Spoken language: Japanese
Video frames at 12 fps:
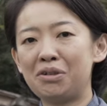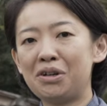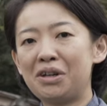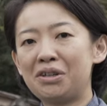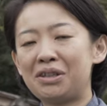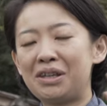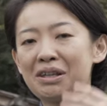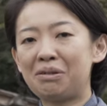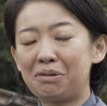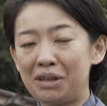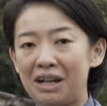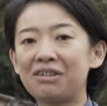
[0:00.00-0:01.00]
えーと、と
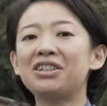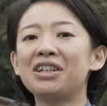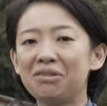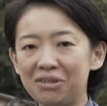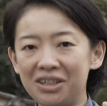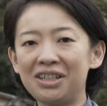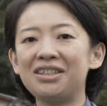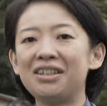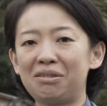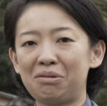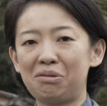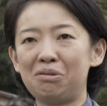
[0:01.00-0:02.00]
役者の人生と
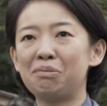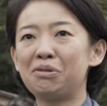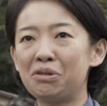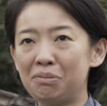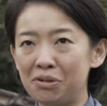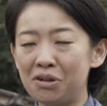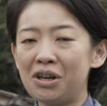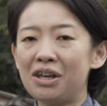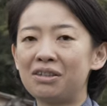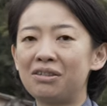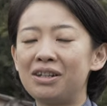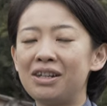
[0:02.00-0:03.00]
いうものもそれ
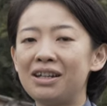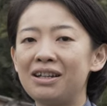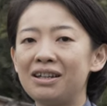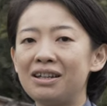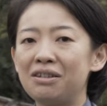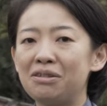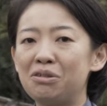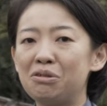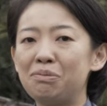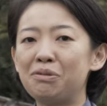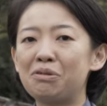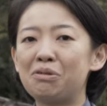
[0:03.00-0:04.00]
に十分
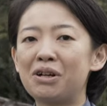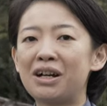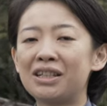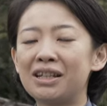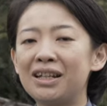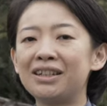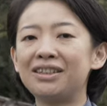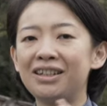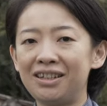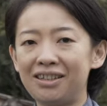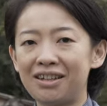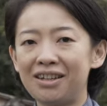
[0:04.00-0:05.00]
こう重なってきて、
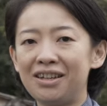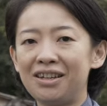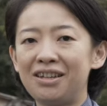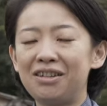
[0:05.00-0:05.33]
えー